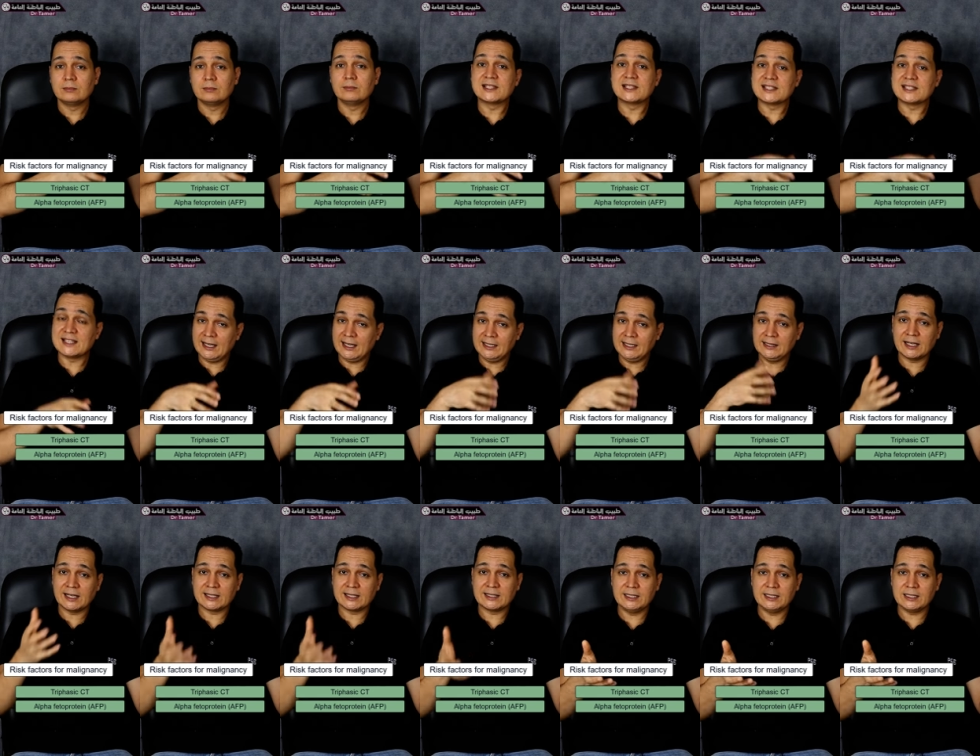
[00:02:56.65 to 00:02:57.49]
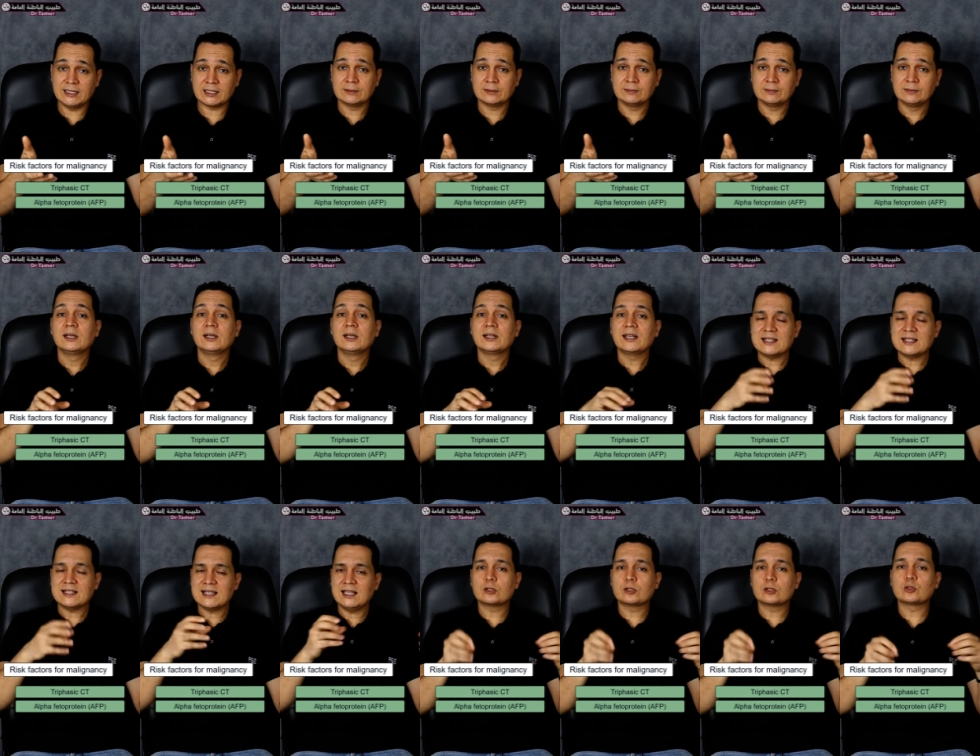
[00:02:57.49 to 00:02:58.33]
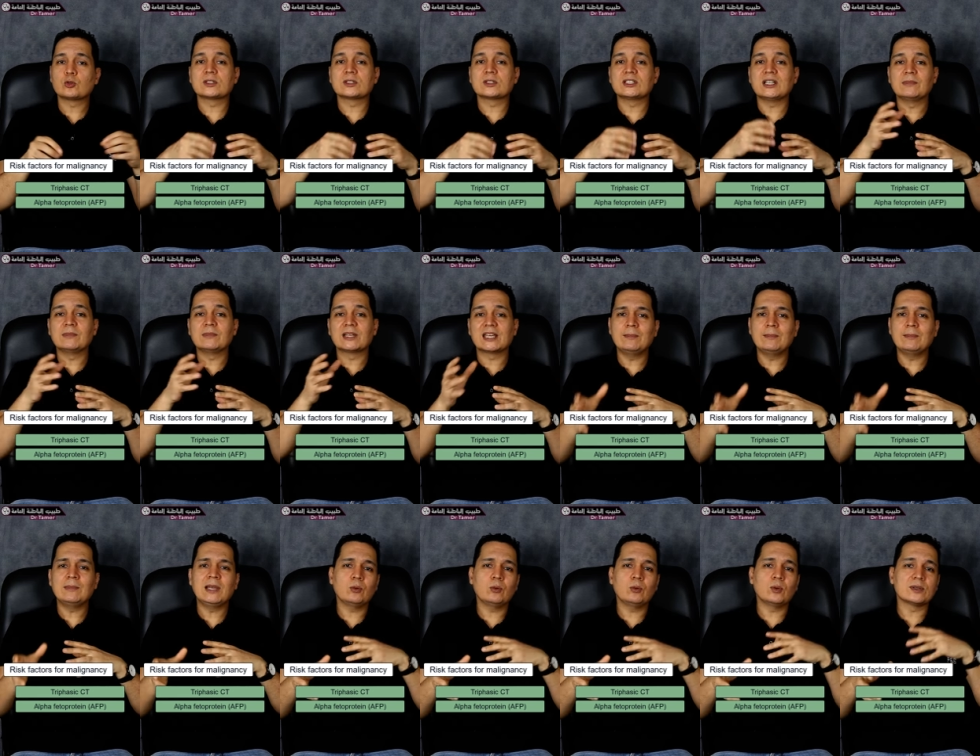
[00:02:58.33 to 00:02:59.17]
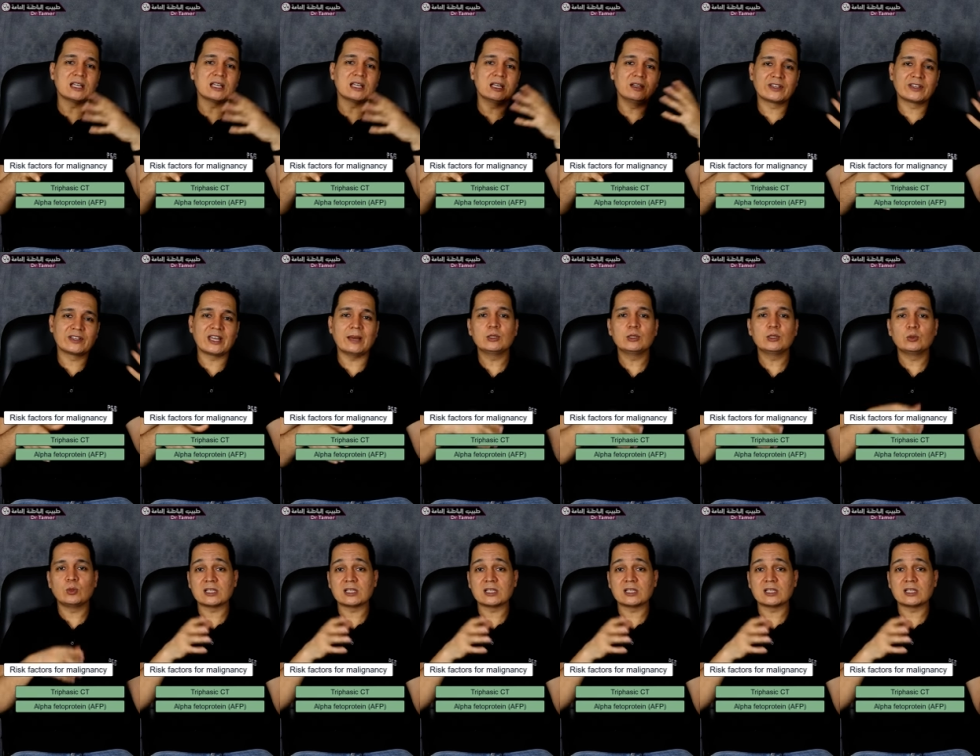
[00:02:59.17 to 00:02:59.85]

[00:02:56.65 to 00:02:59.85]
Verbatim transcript: بتساعدنا كتير كذلك صوره دم كامله وظائف كبد